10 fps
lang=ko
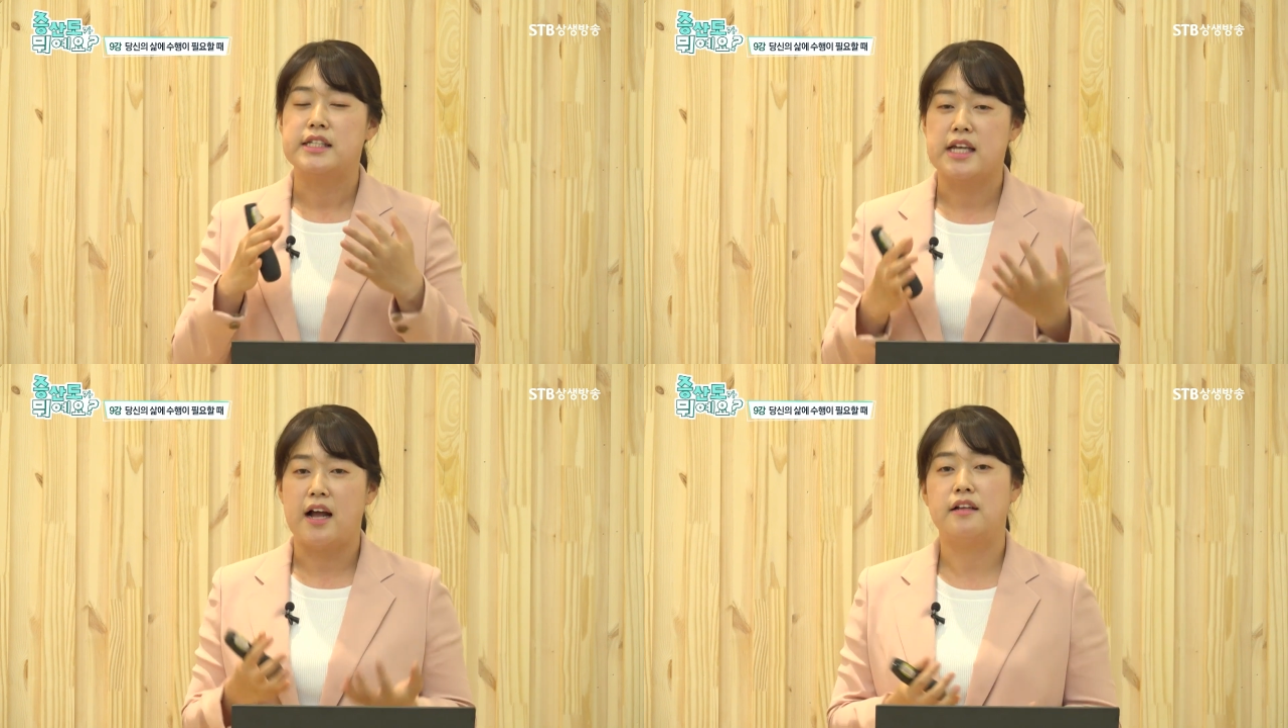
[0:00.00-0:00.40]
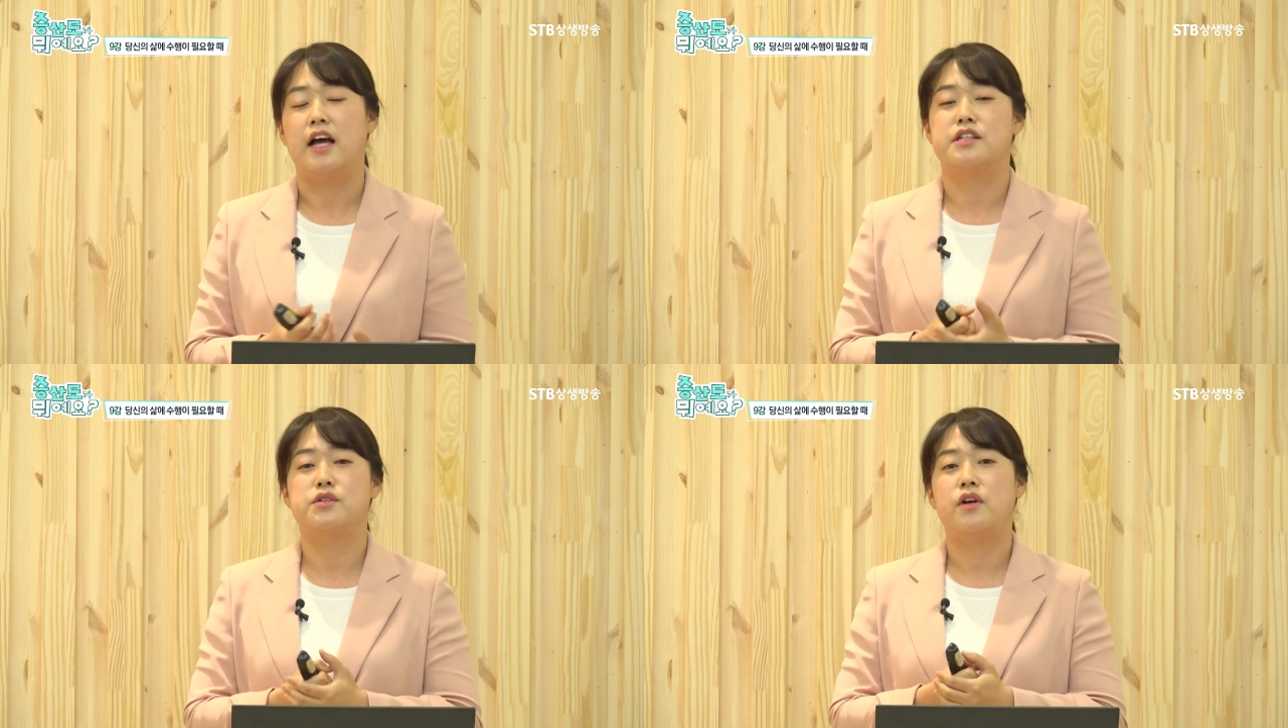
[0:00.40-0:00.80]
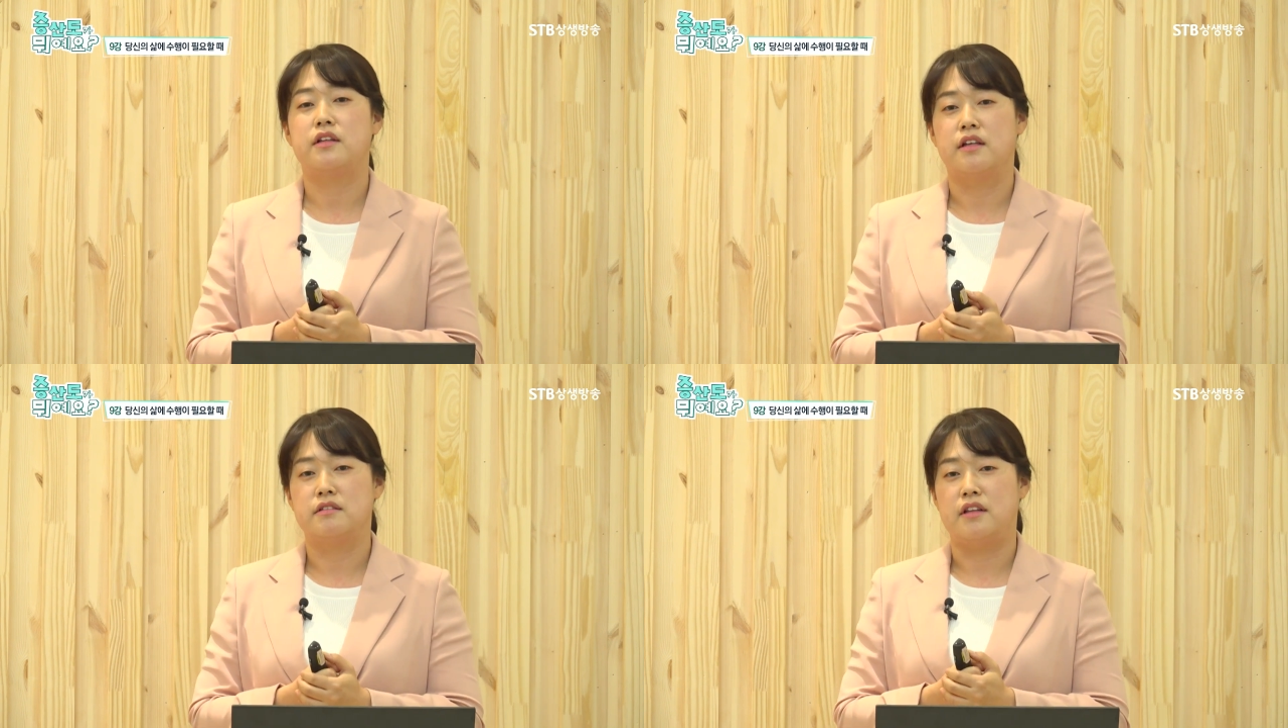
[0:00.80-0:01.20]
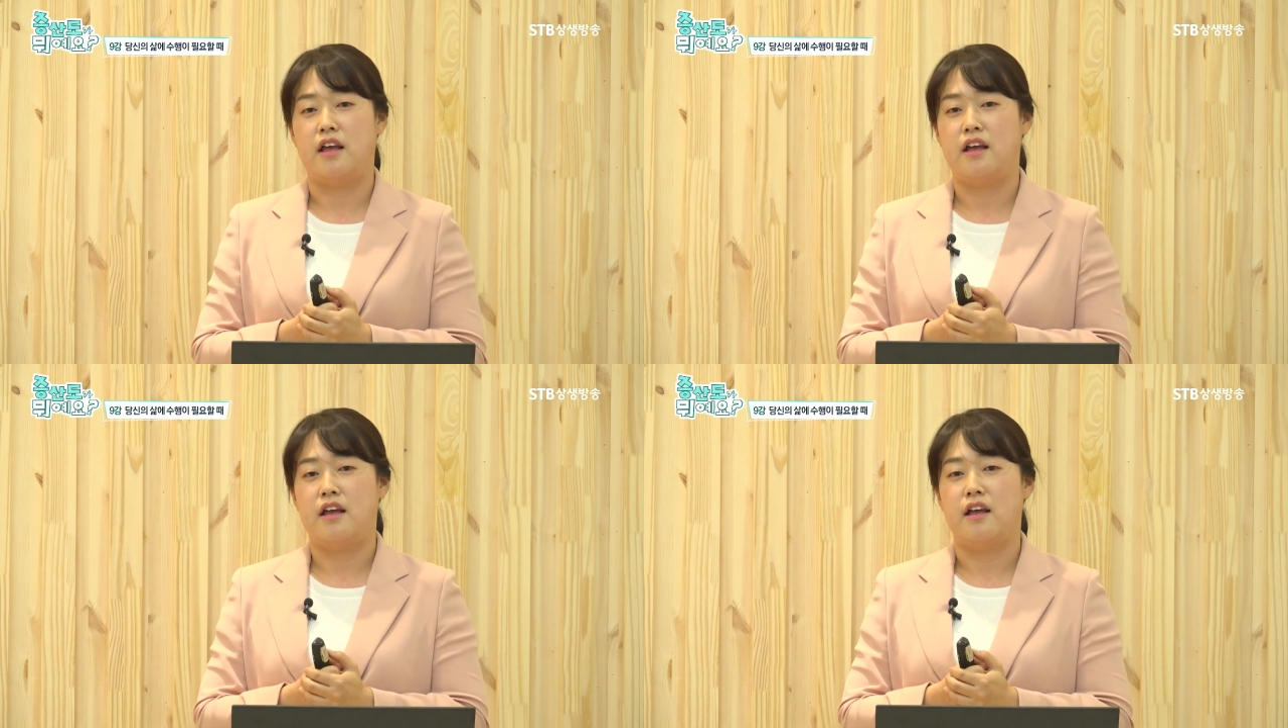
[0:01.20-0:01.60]
잘 다스려야
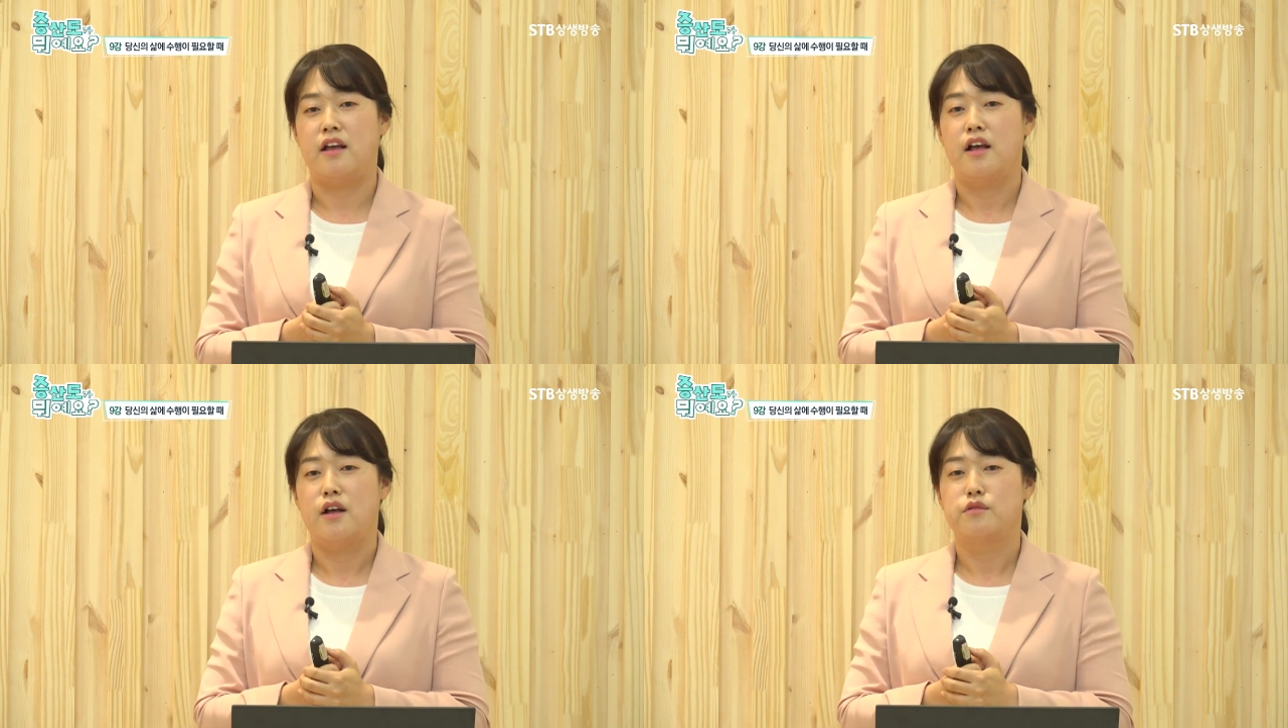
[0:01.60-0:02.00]
되는데